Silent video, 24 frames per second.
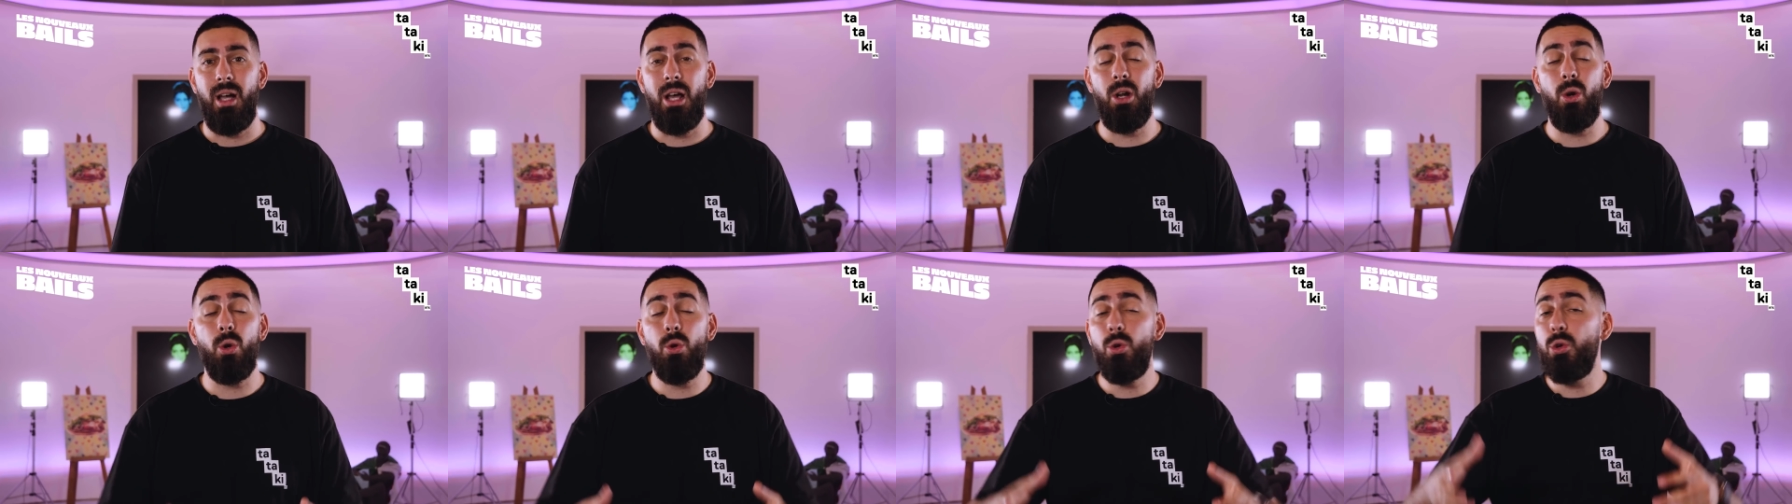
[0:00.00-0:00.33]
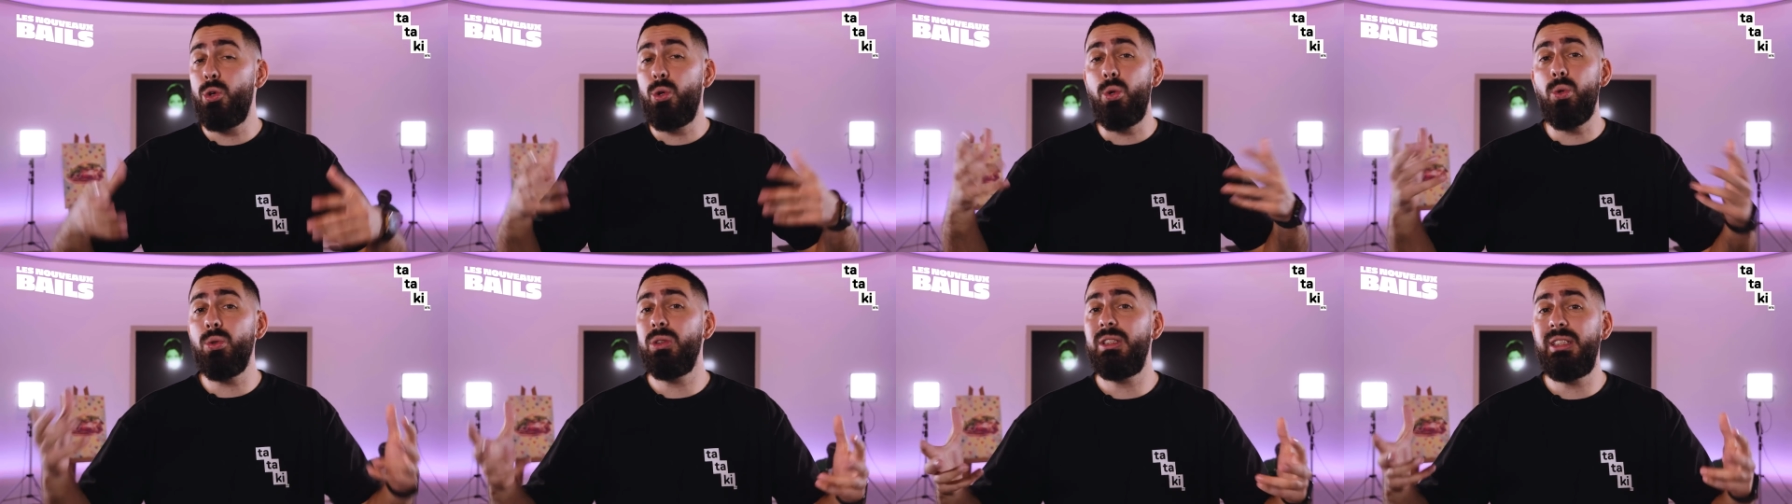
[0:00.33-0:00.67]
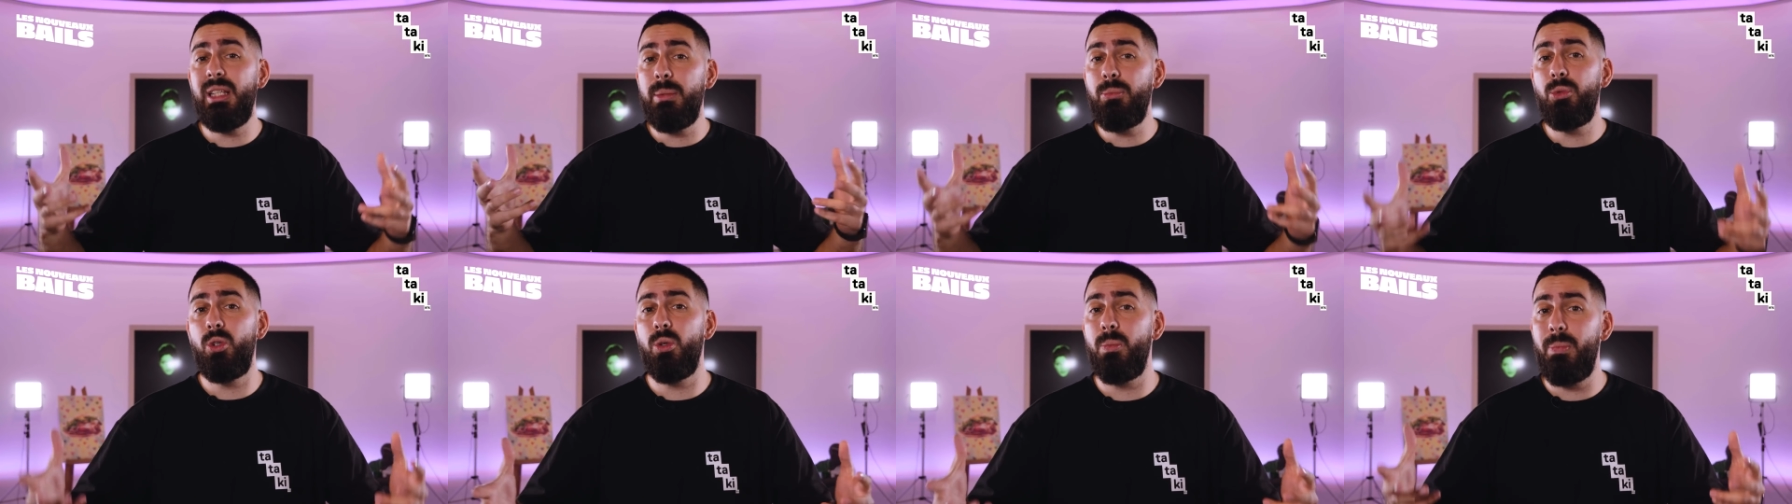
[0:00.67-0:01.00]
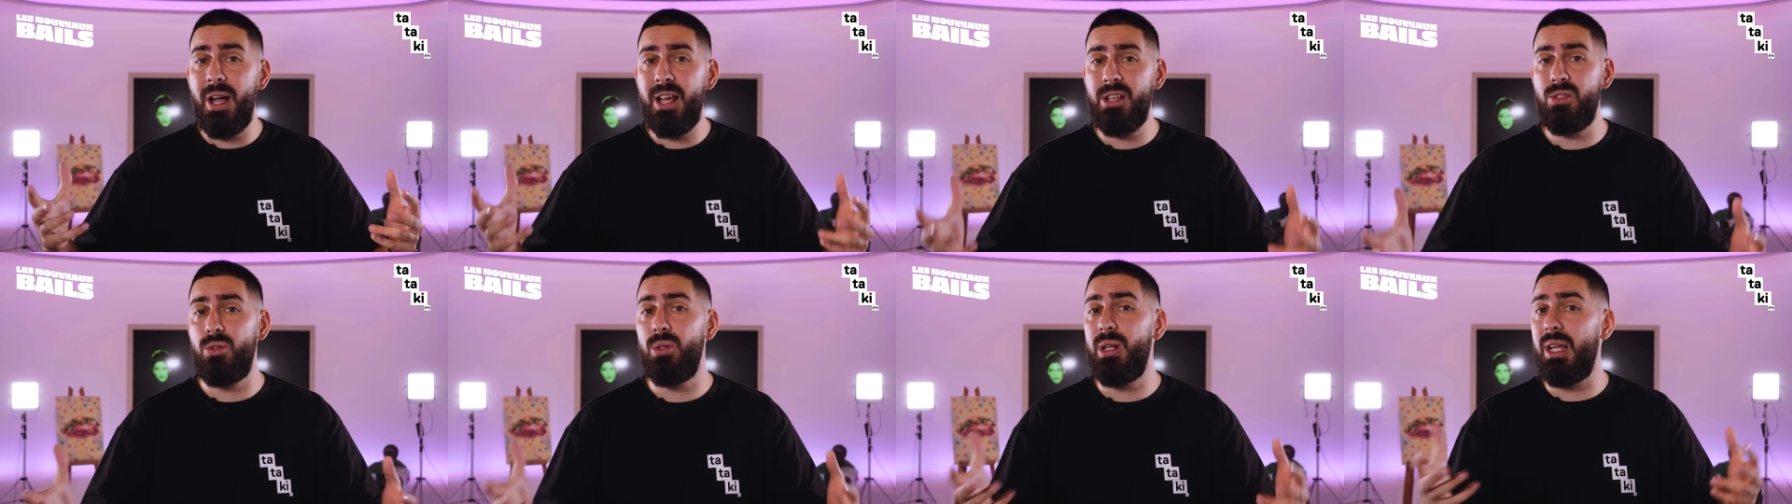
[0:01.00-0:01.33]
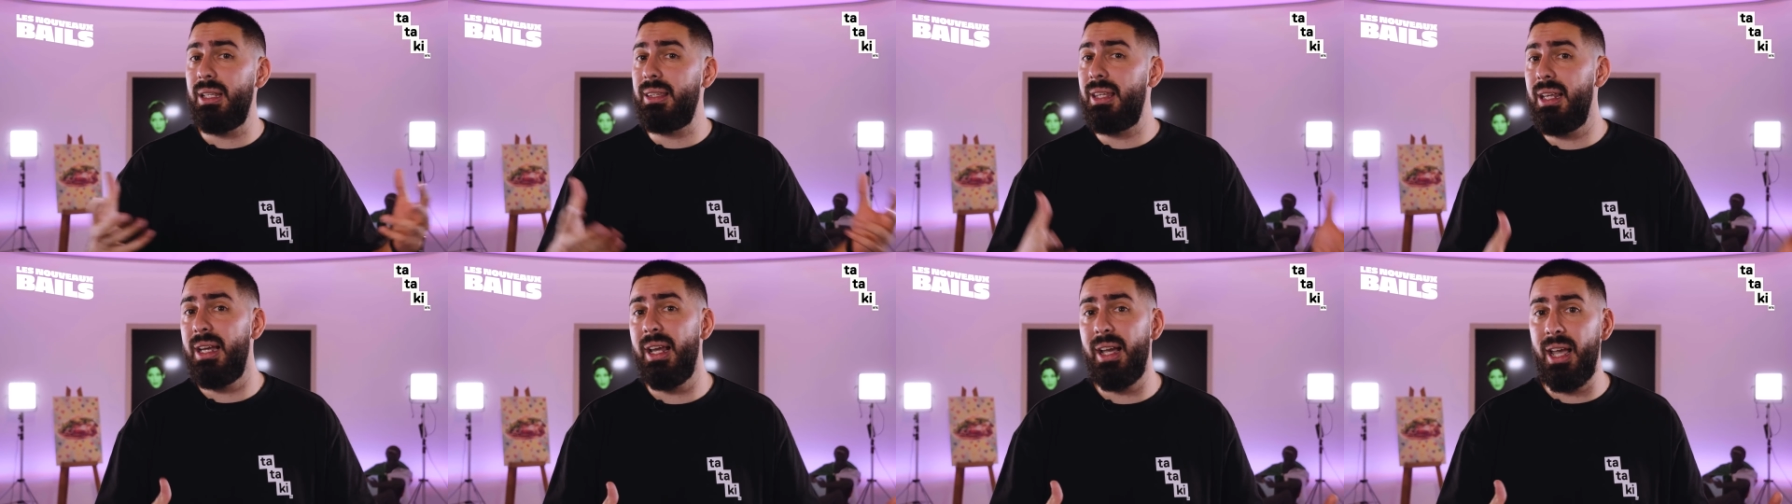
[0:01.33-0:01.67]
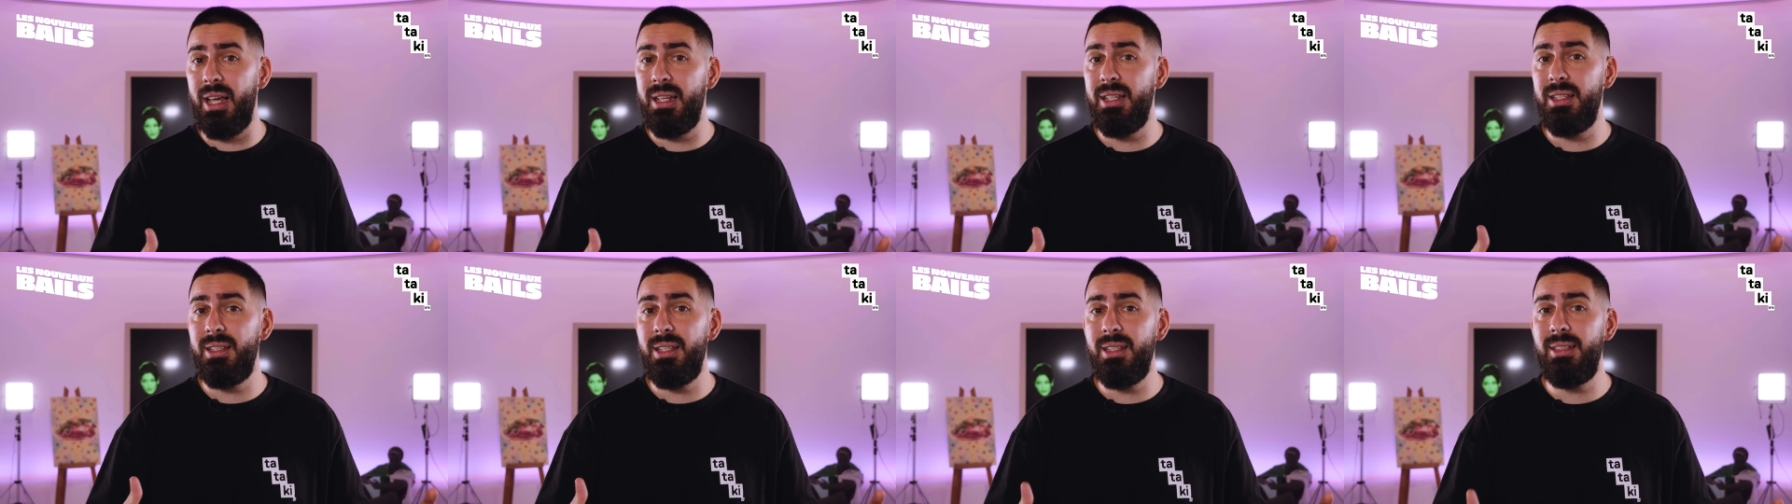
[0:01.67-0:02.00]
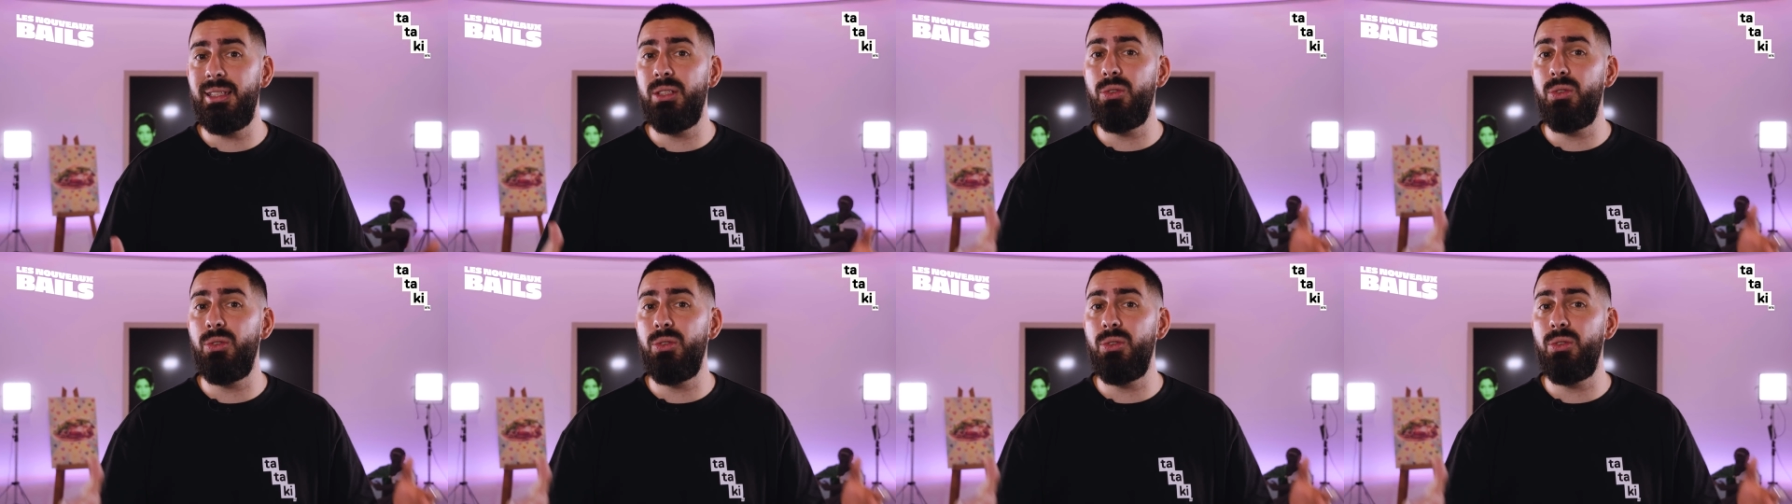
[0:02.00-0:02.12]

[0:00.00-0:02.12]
alors le concept de base de la télé-réalité,